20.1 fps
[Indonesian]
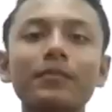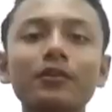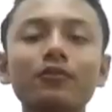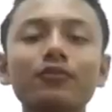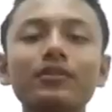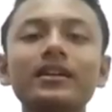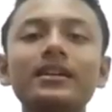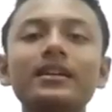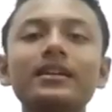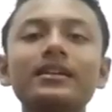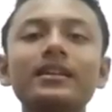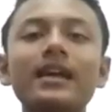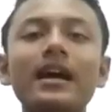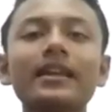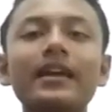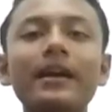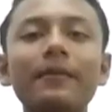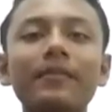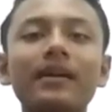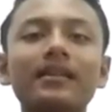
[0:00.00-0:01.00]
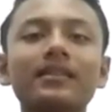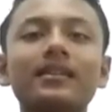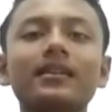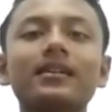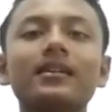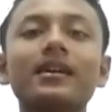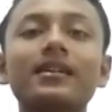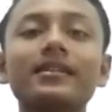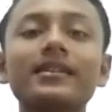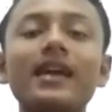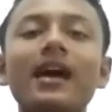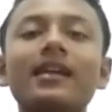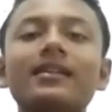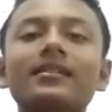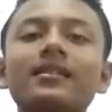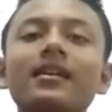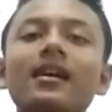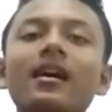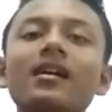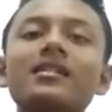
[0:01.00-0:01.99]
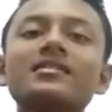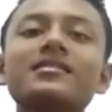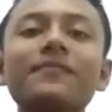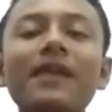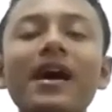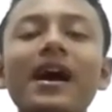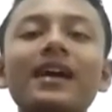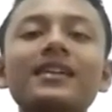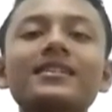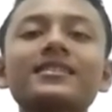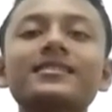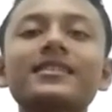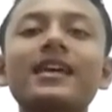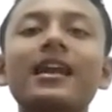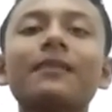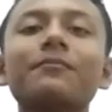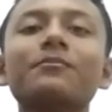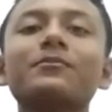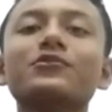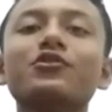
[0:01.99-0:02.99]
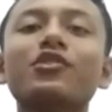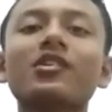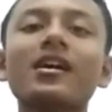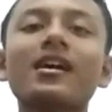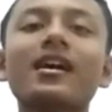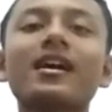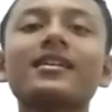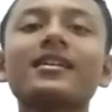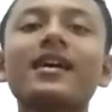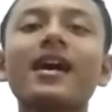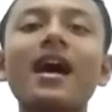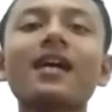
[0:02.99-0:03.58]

Peduli dan empati dan Semangat dalam menyuarakan